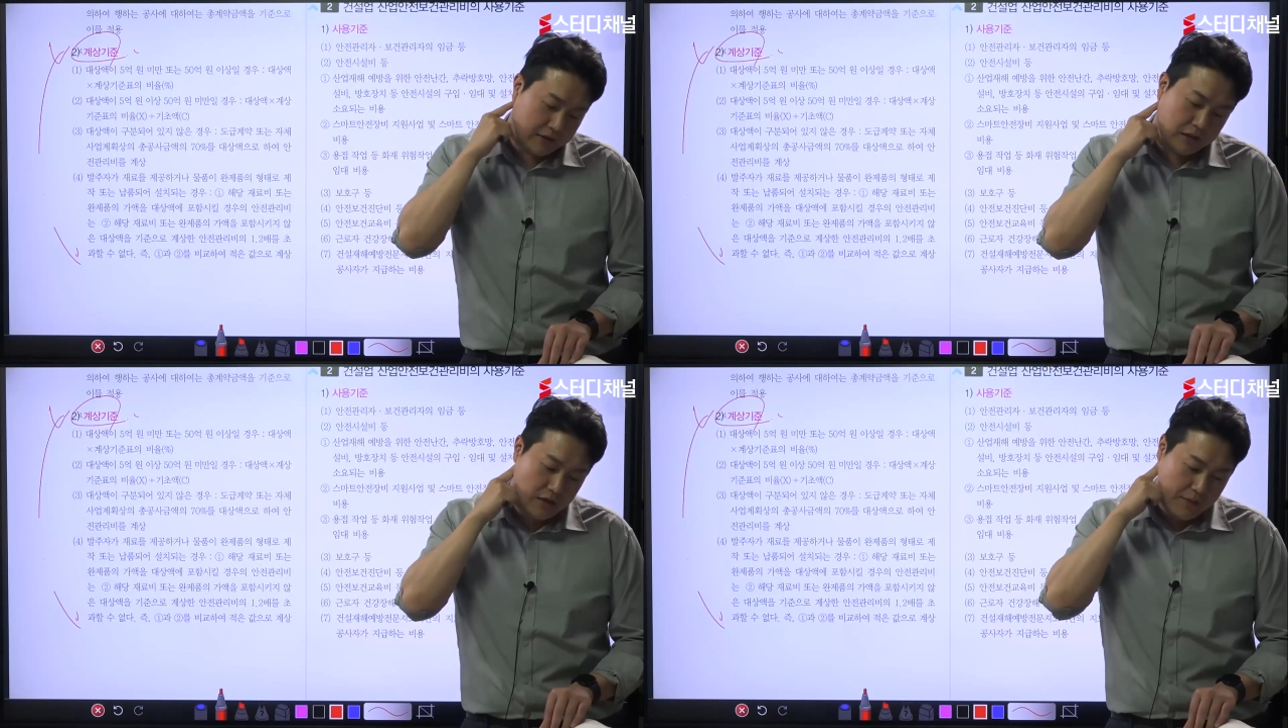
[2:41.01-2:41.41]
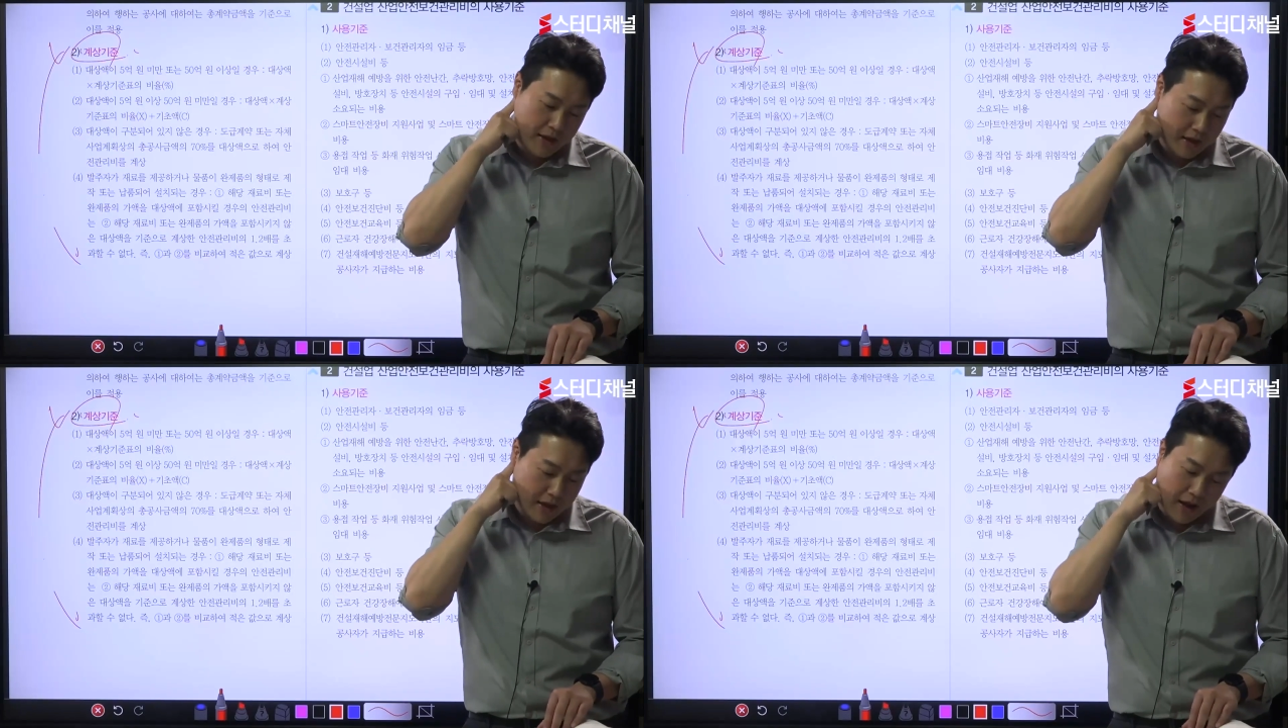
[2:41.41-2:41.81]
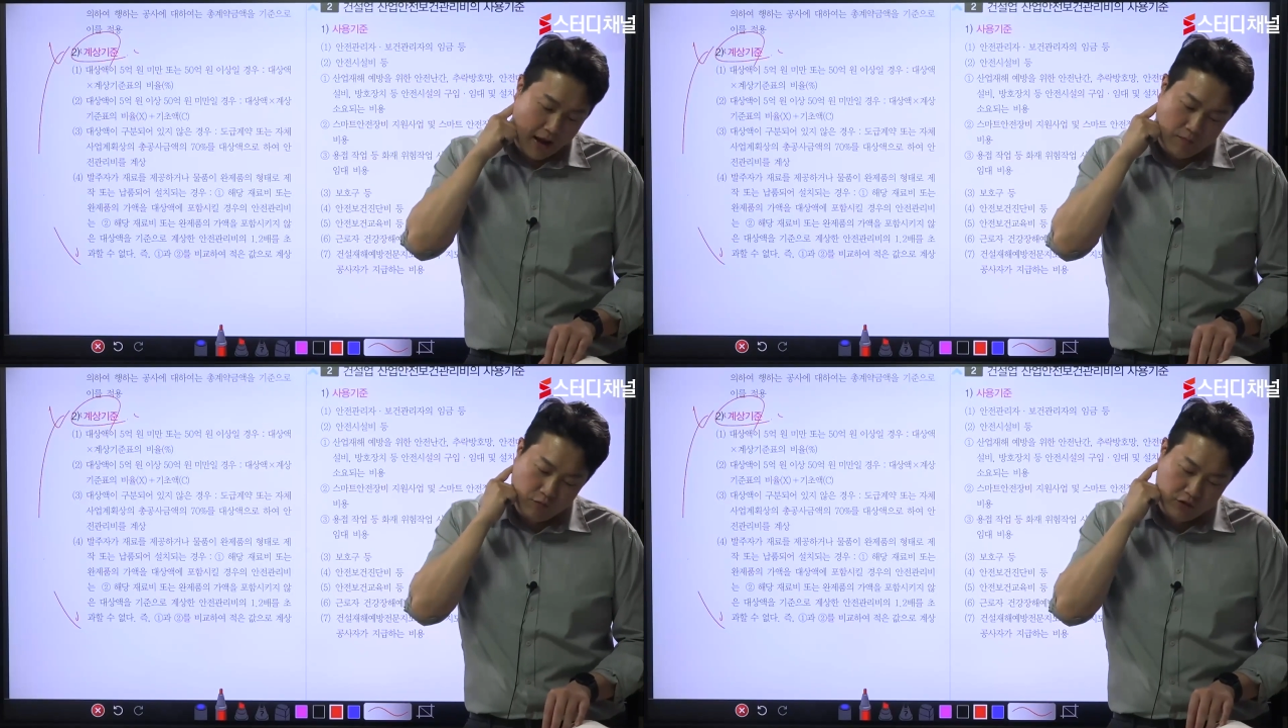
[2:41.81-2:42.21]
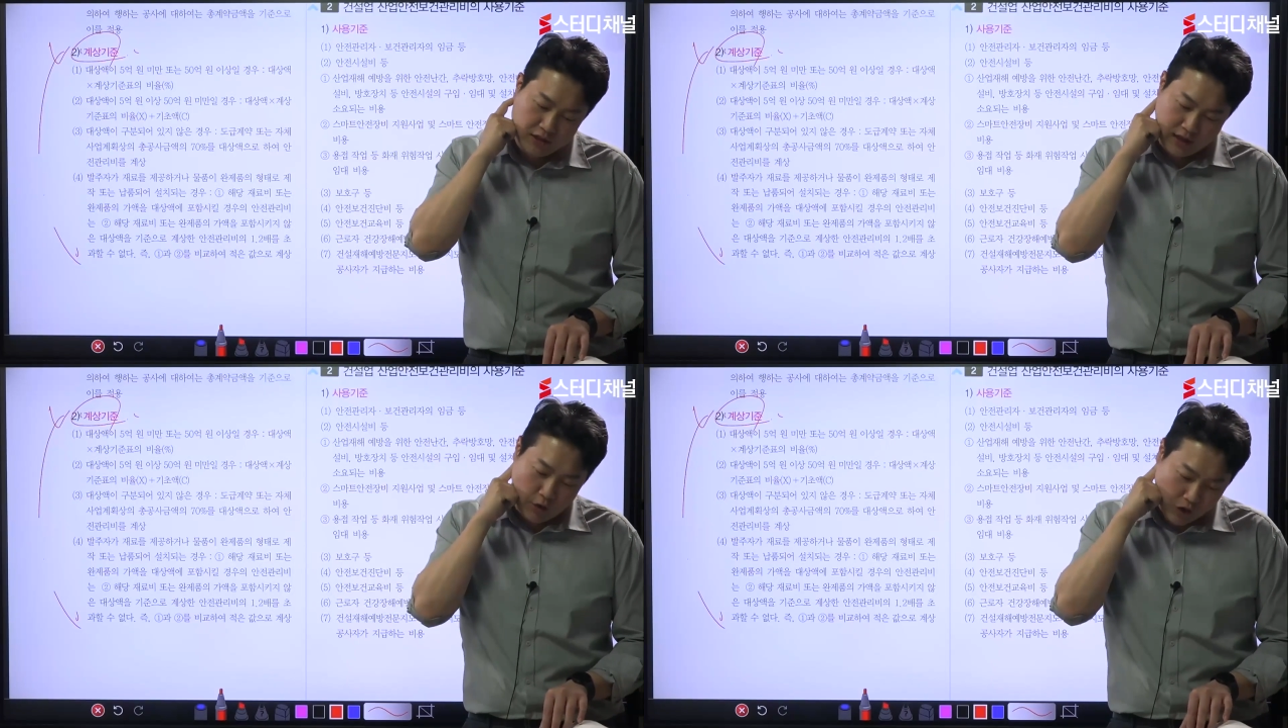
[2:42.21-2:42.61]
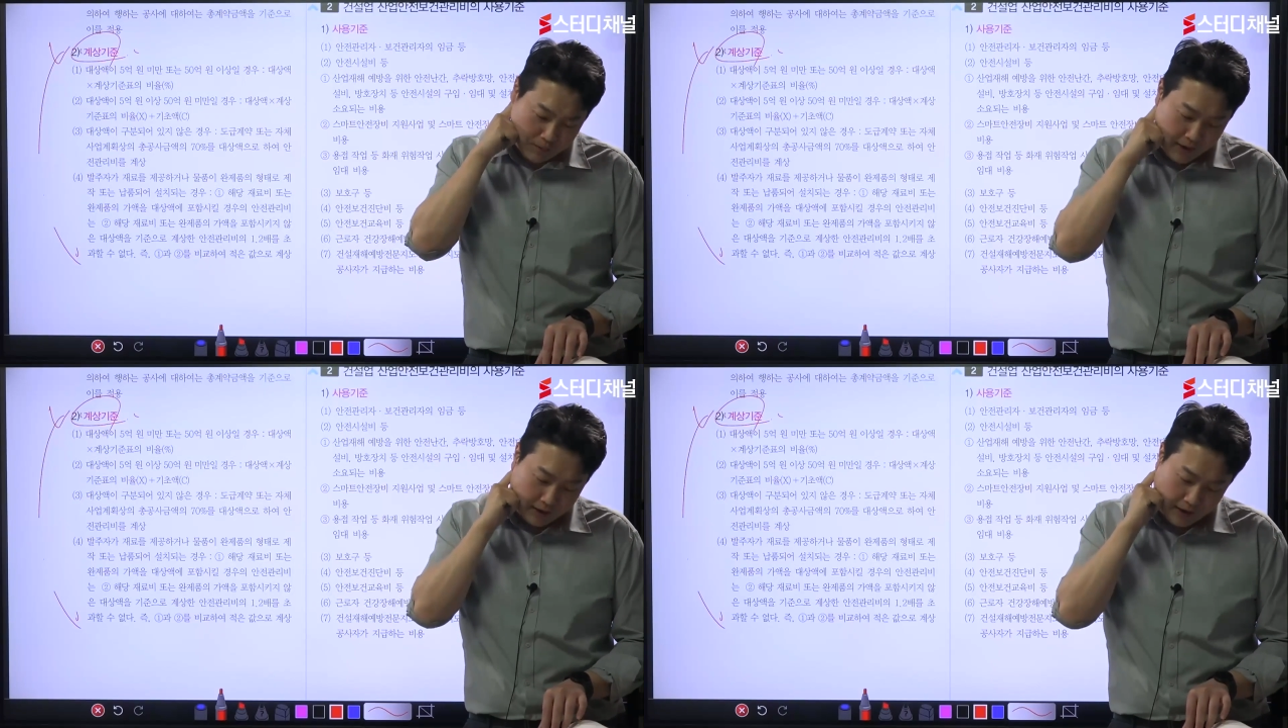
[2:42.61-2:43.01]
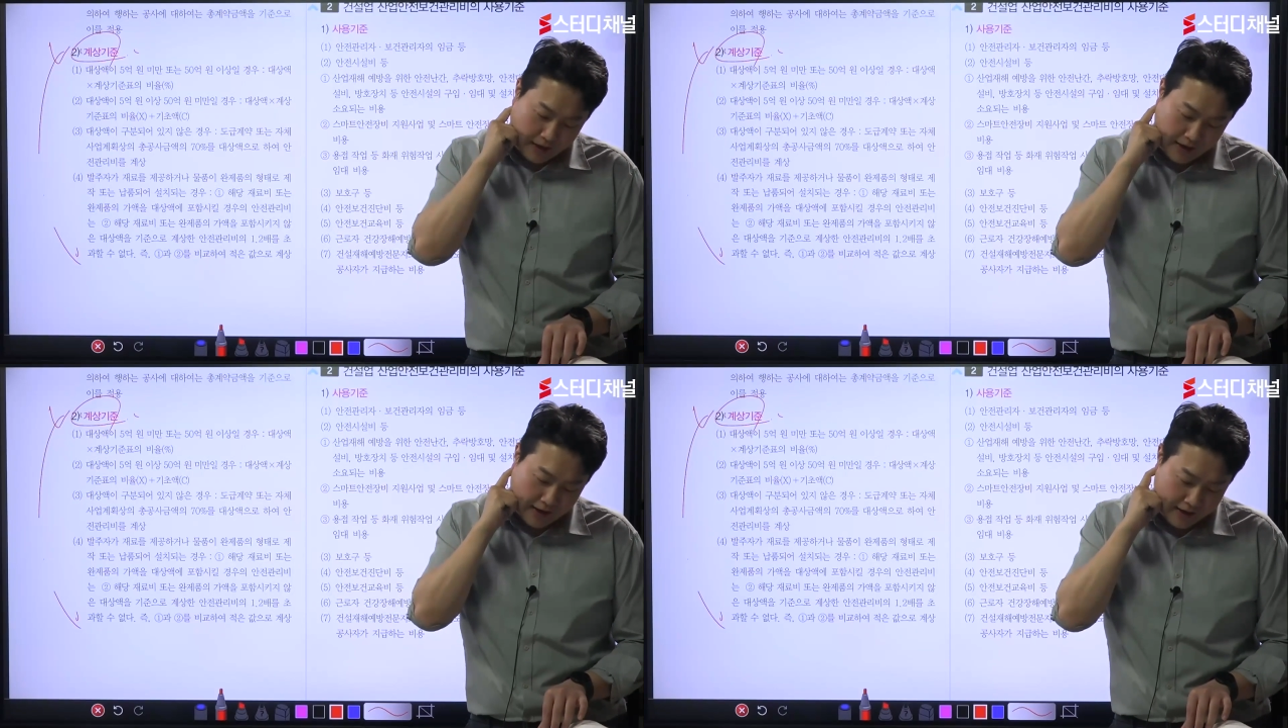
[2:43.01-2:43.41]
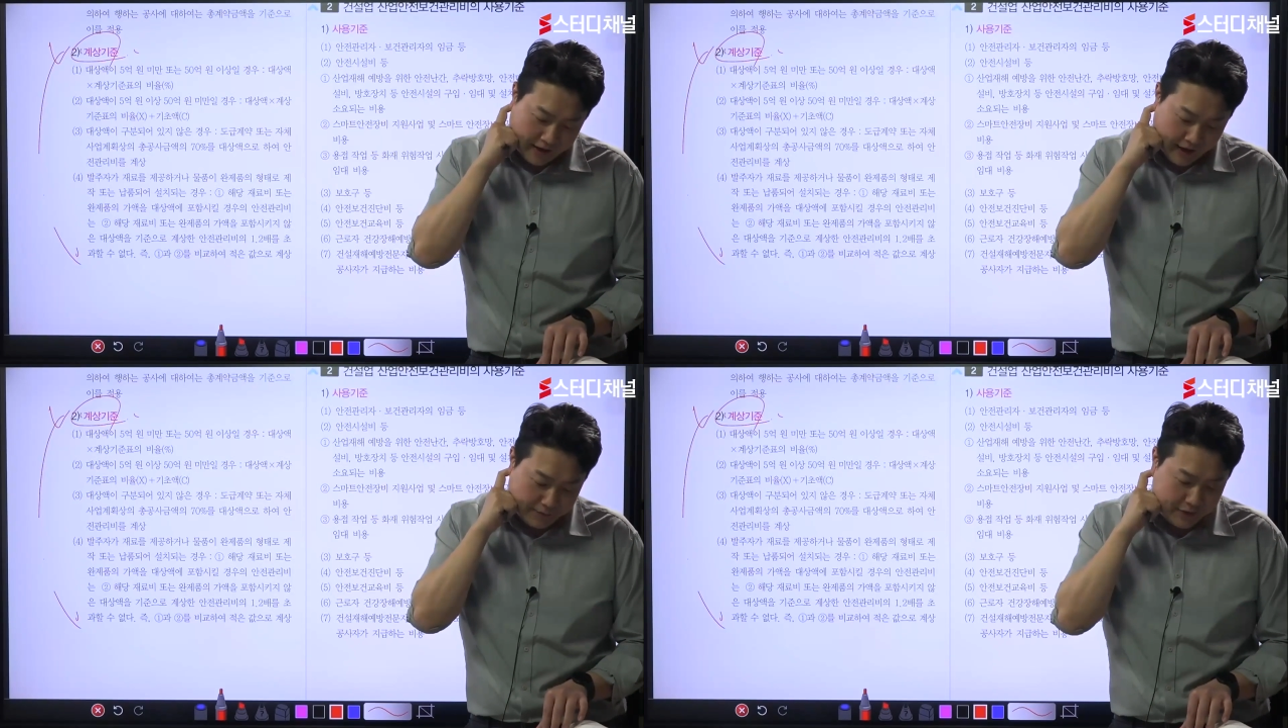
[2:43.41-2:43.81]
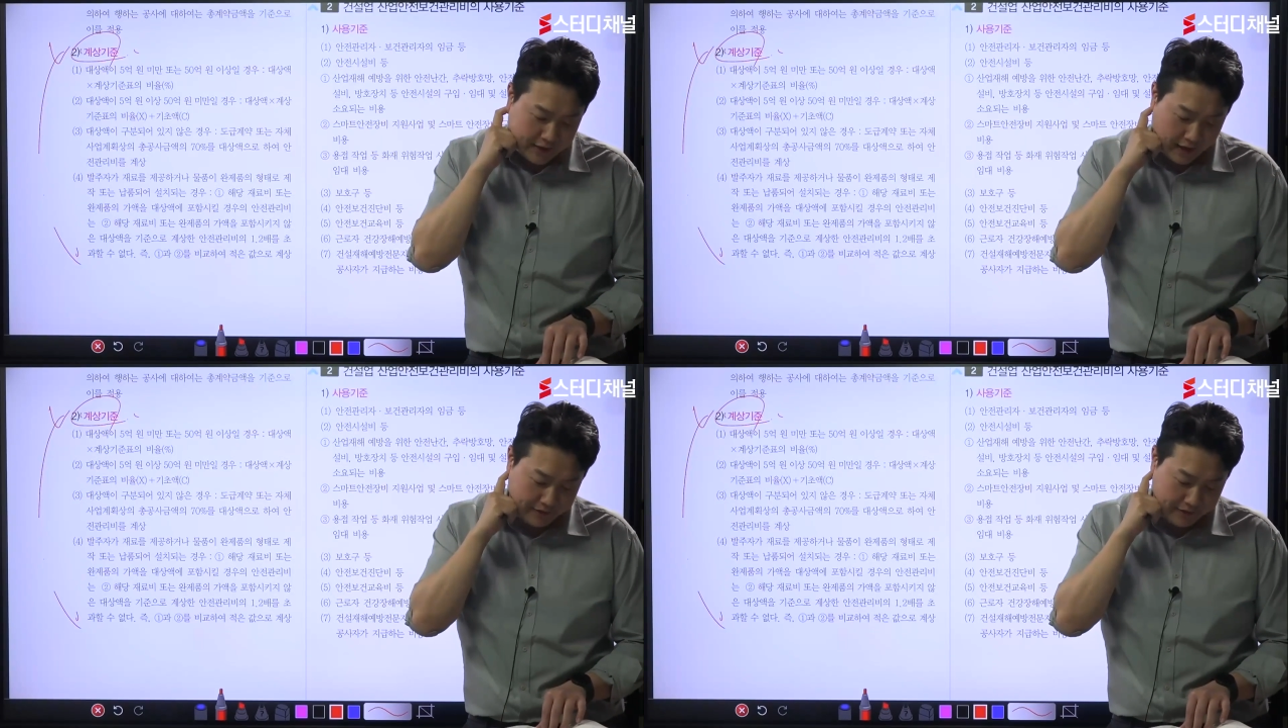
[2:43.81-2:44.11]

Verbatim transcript: 시험에 한 문제 나올까 말까 합니다.